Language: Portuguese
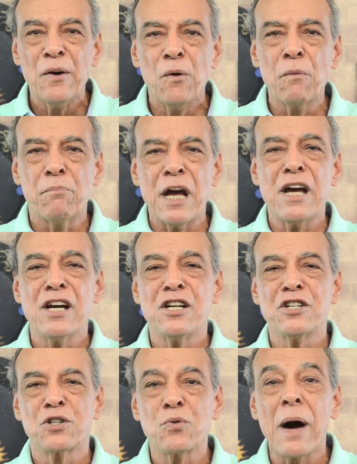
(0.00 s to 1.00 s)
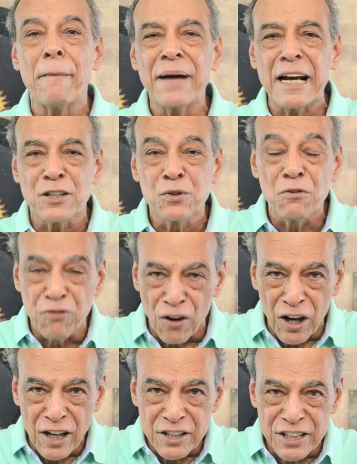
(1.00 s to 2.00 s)
Um beijo, um abraço
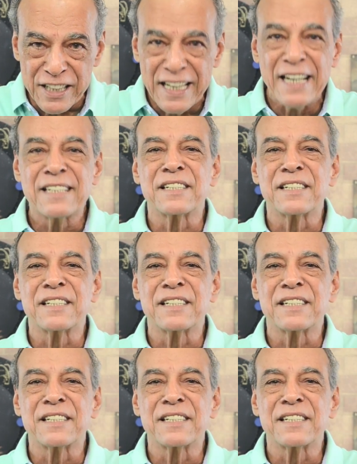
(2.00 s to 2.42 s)
forte,